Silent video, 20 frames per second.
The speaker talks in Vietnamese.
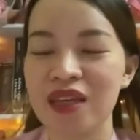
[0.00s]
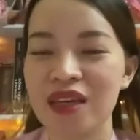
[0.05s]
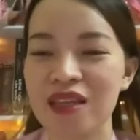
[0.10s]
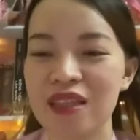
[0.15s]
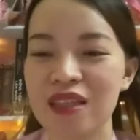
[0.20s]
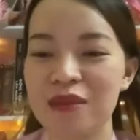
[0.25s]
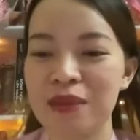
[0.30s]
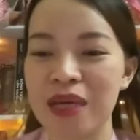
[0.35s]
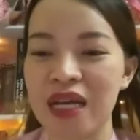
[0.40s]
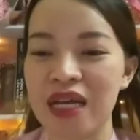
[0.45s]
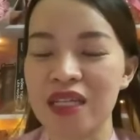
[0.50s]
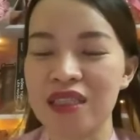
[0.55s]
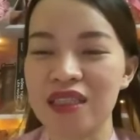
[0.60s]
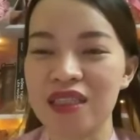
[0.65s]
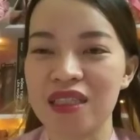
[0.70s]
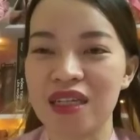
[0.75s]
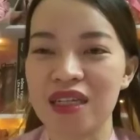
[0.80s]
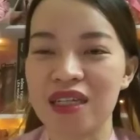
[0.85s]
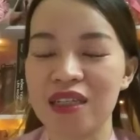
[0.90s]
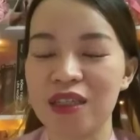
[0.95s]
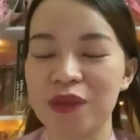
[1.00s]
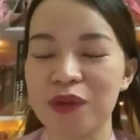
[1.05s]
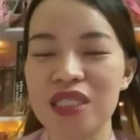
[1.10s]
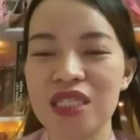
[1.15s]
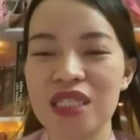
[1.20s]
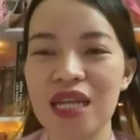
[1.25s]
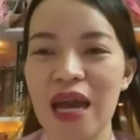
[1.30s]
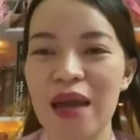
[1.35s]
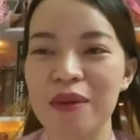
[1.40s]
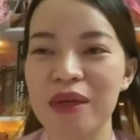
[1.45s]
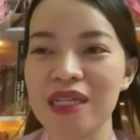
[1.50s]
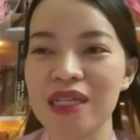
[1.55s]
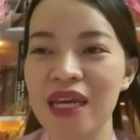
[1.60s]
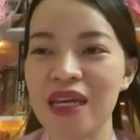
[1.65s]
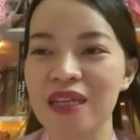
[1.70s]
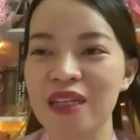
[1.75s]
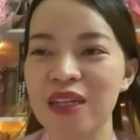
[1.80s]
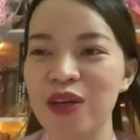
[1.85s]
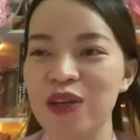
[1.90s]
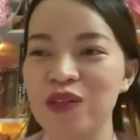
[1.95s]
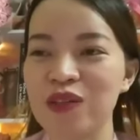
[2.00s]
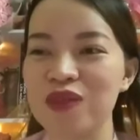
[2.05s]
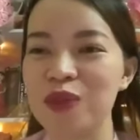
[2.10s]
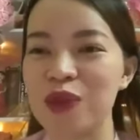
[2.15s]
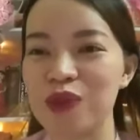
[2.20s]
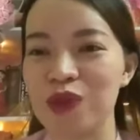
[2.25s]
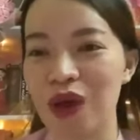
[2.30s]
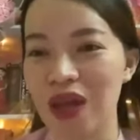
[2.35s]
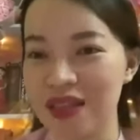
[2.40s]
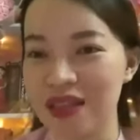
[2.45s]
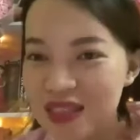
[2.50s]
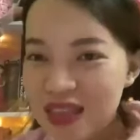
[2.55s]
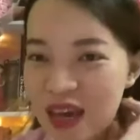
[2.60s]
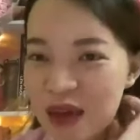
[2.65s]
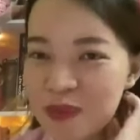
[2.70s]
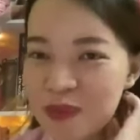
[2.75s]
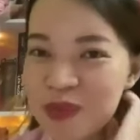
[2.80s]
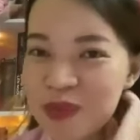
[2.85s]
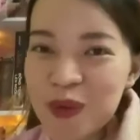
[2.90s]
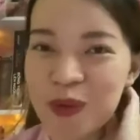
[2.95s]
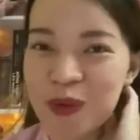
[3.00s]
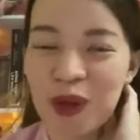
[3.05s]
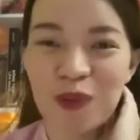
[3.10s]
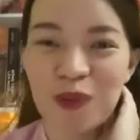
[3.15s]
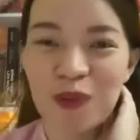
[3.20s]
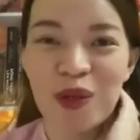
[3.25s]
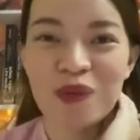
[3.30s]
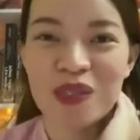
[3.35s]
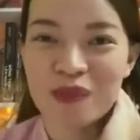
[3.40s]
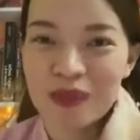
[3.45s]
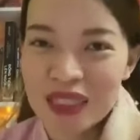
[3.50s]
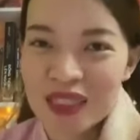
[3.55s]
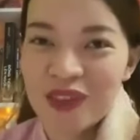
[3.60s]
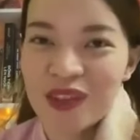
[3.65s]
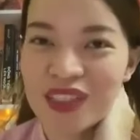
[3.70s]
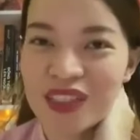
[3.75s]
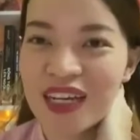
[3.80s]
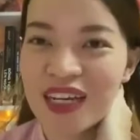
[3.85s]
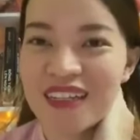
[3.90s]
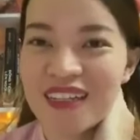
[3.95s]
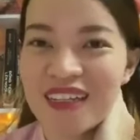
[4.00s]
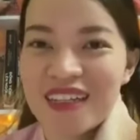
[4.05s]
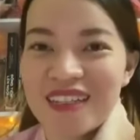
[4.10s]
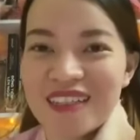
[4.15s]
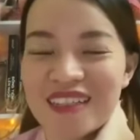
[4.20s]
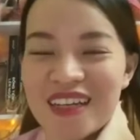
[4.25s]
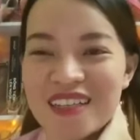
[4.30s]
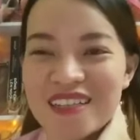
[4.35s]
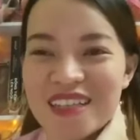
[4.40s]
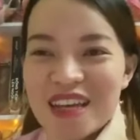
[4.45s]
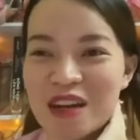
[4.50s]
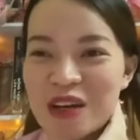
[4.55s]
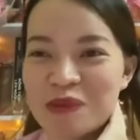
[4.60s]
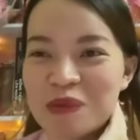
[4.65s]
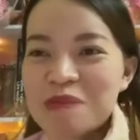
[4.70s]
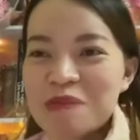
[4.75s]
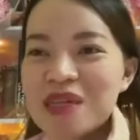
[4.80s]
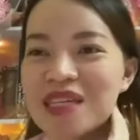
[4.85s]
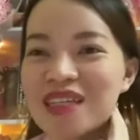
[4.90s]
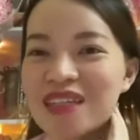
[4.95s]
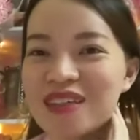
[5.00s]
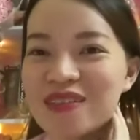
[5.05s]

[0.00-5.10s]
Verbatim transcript: nhưng mà uh, nguyên chỉ làm cái này đối với một số anh chị em trong cộng đồng nhà mình thôi nha Nếu anh chị em nào mà biết